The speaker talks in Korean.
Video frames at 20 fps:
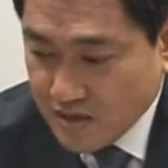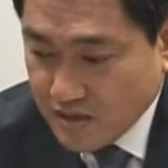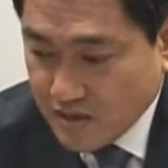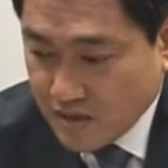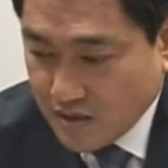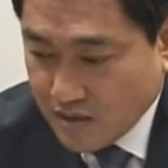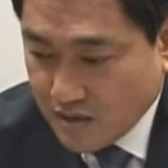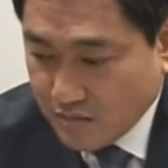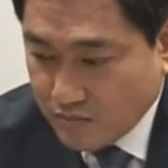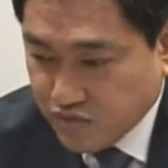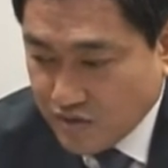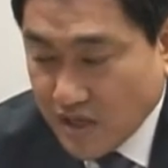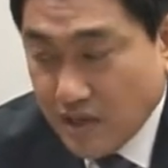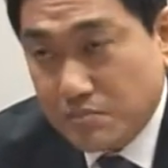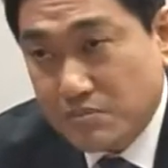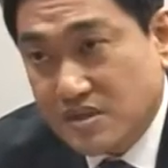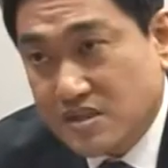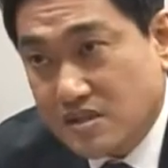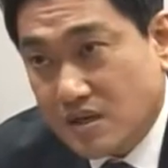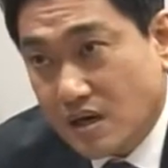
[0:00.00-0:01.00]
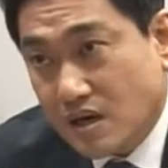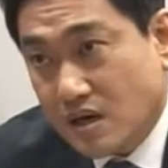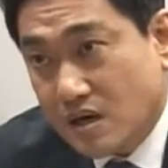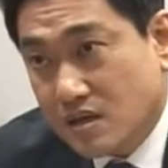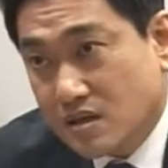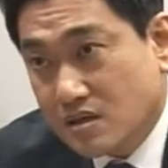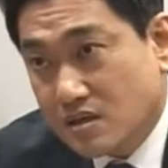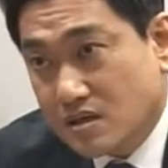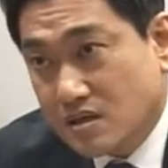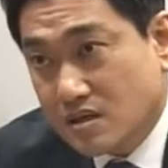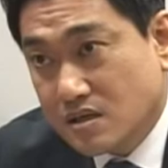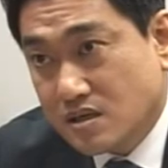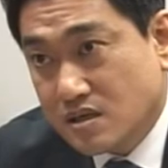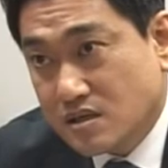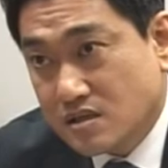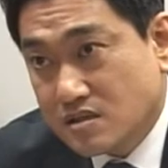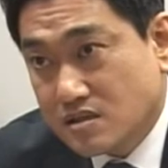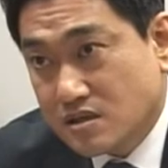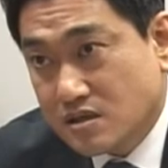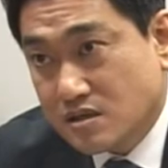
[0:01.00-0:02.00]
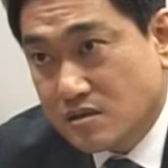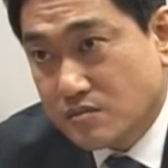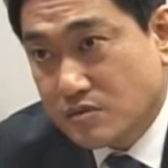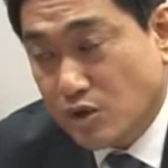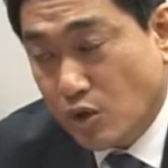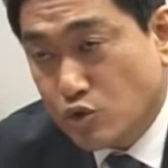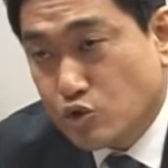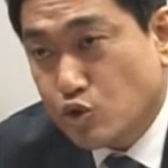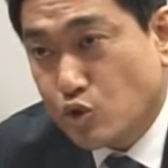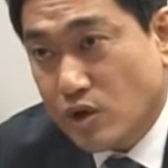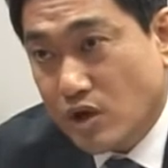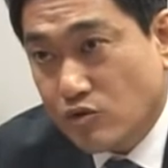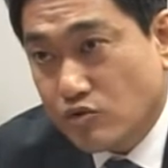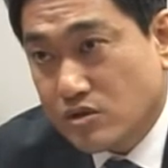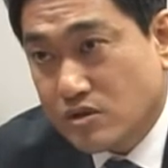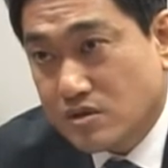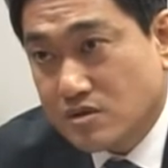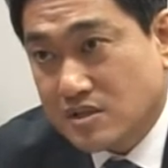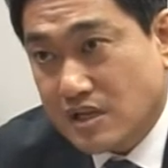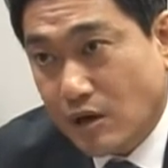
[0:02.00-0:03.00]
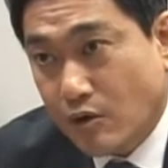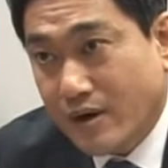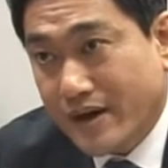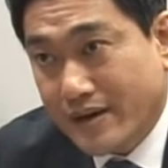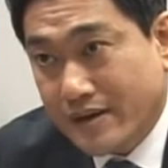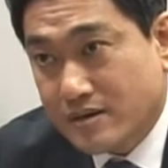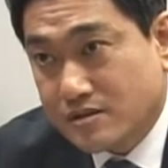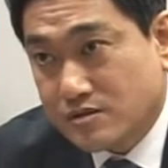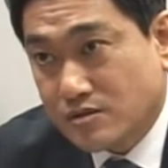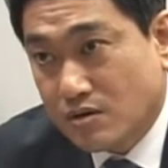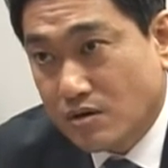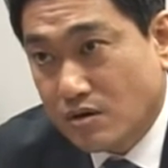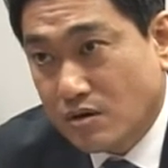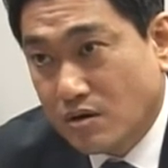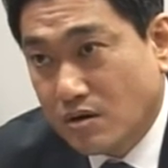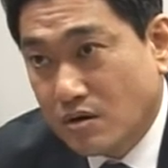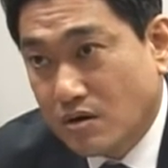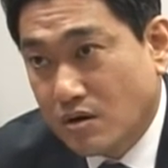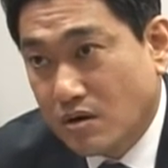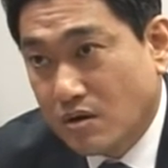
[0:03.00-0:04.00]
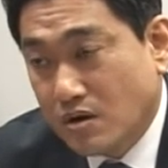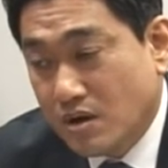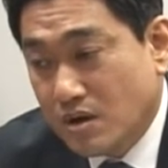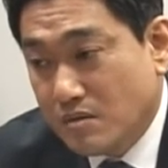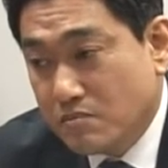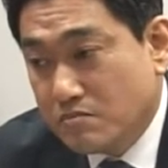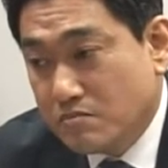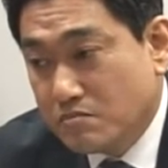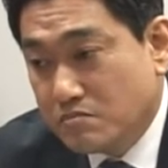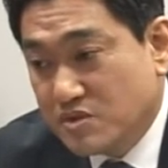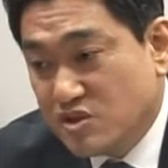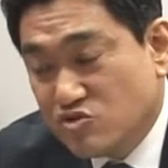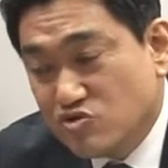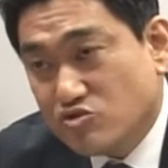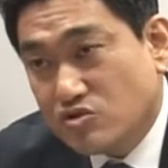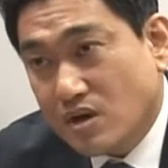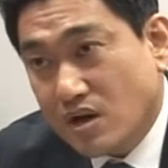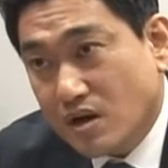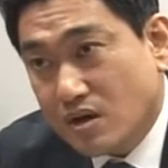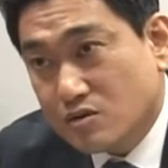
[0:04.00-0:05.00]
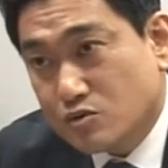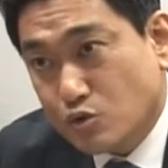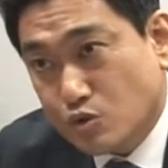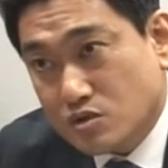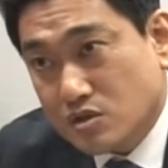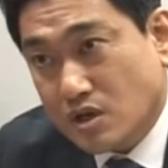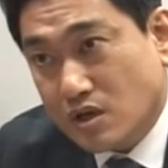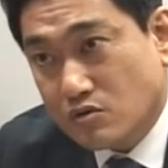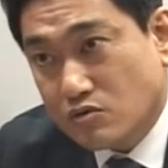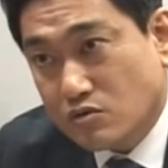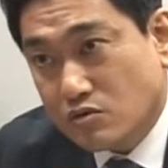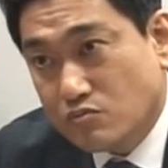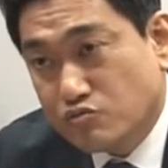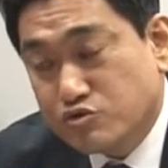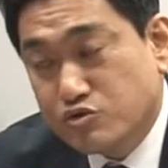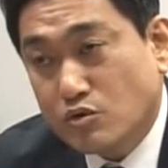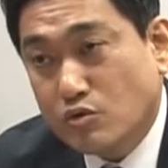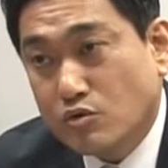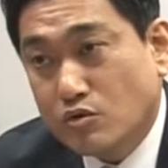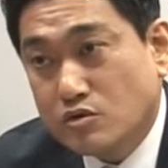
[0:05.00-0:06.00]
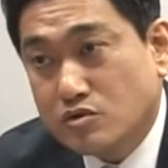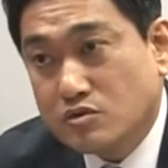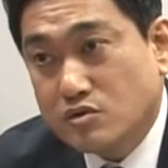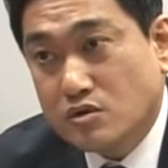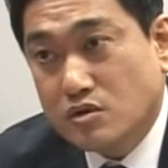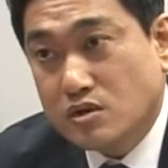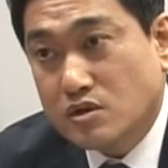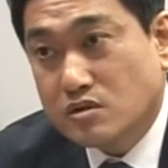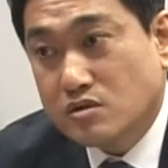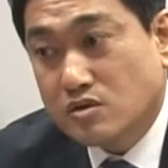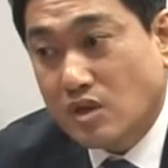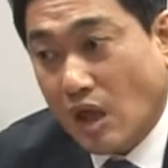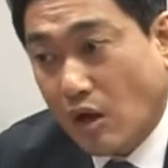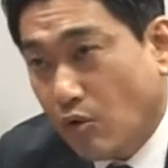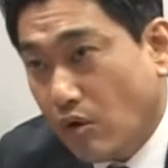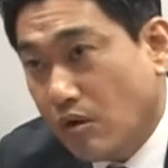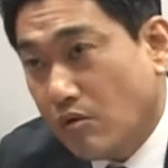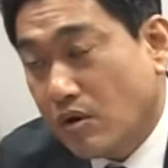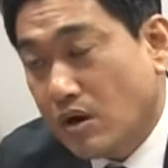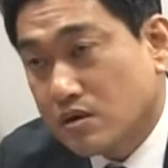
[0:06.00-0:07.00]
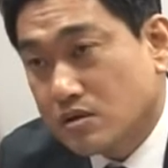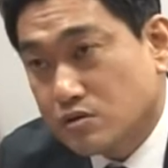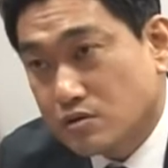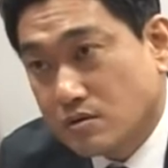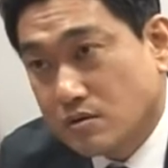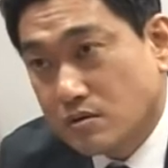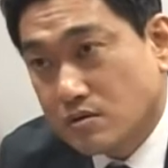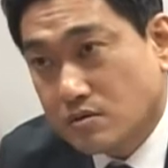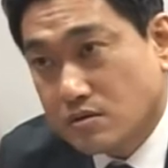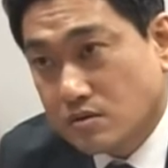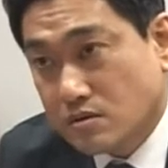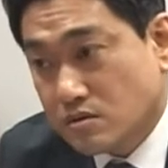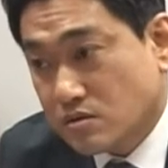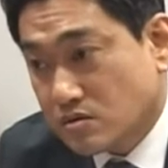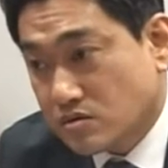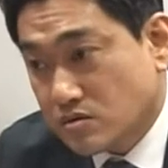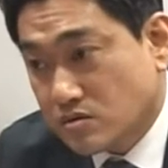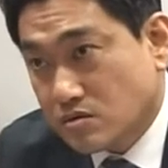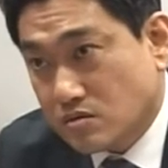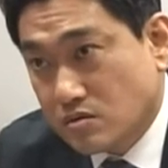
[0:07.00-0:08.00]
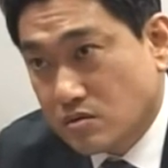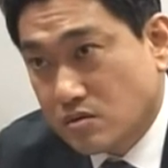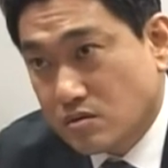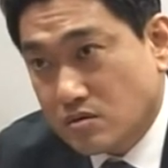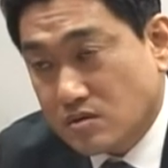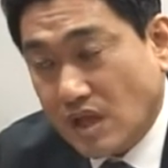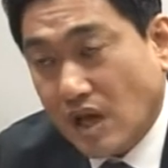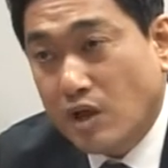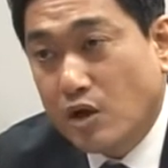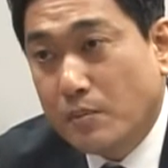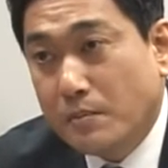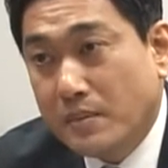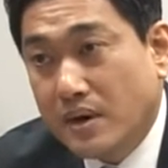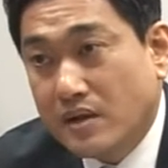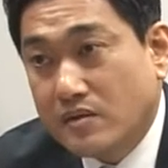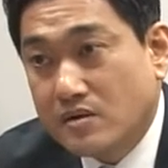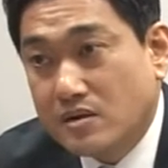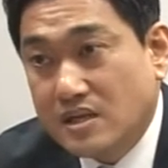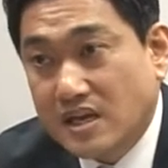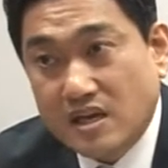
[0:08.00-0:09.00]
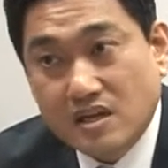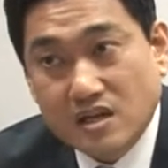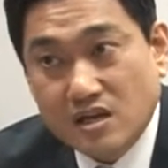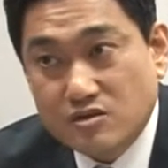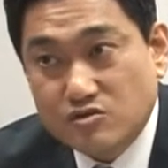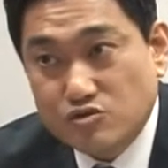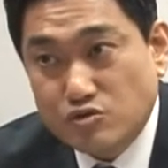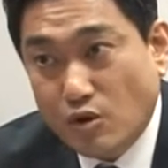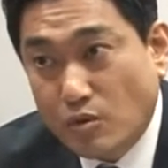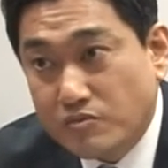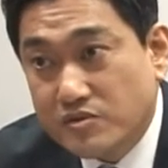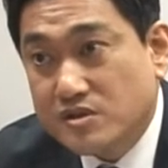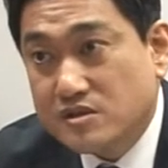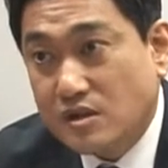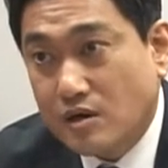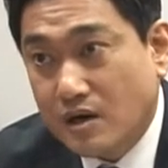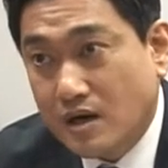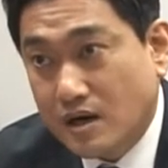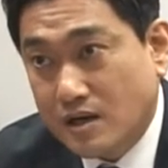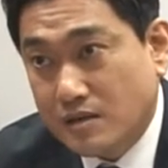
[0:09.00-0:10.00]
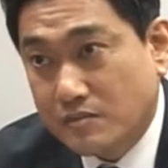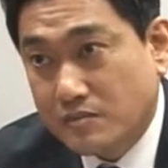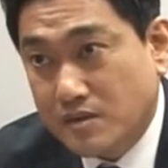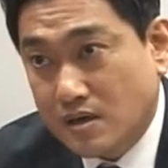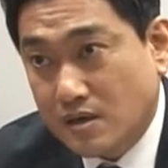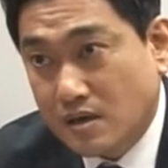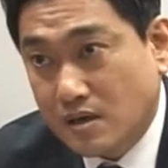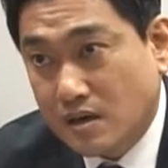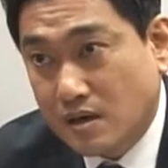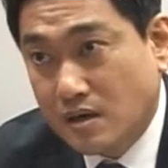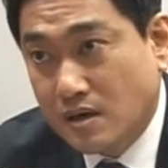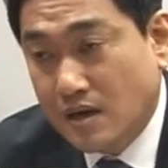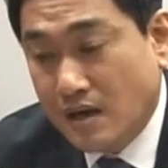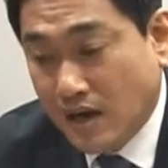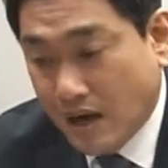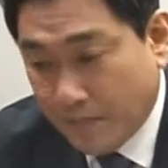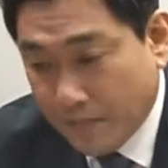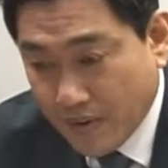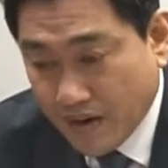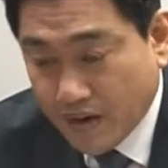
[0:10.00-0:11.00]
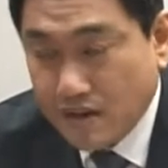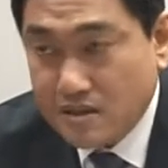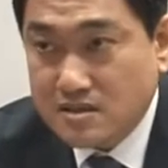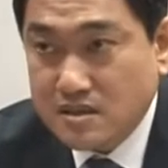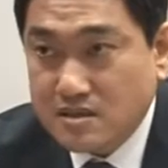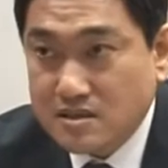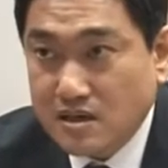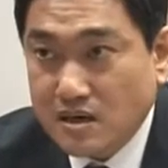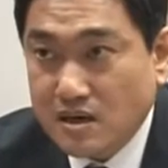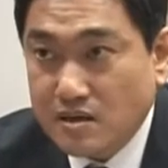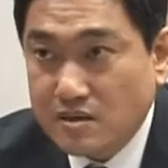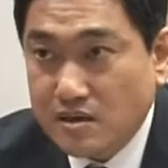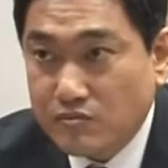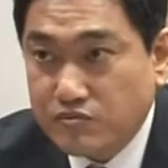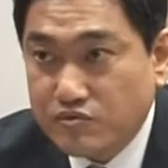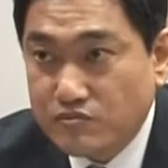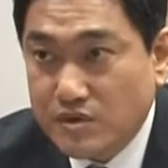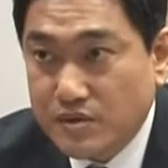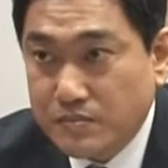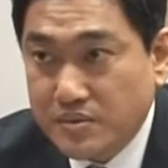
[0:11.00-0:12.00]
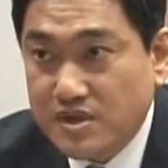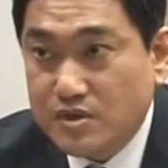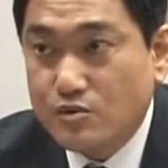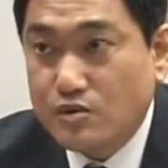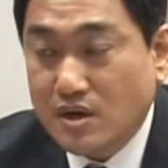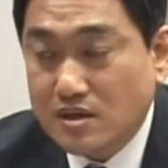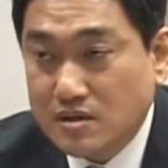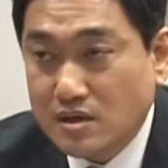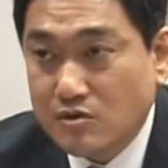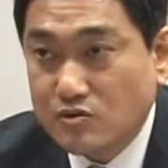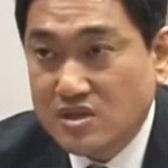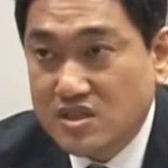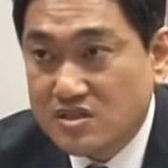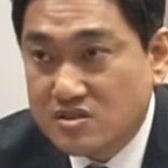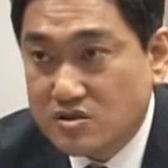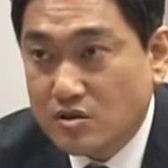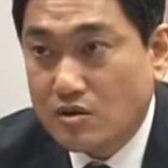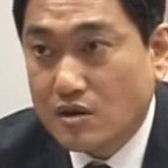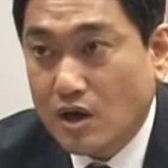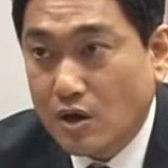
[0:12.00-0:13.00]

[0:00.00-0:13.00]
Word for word: 어, 북핵 미사일이 지금 현존하고 있는 상황에서 음. 민주당조차도 무조건적인 대화와 그 어, 타협만을 얘기할 수는 없는 상황 아닙니까? 그렇죠. 압박과 제재라는 게 분명히 필요하다고 음. 인정을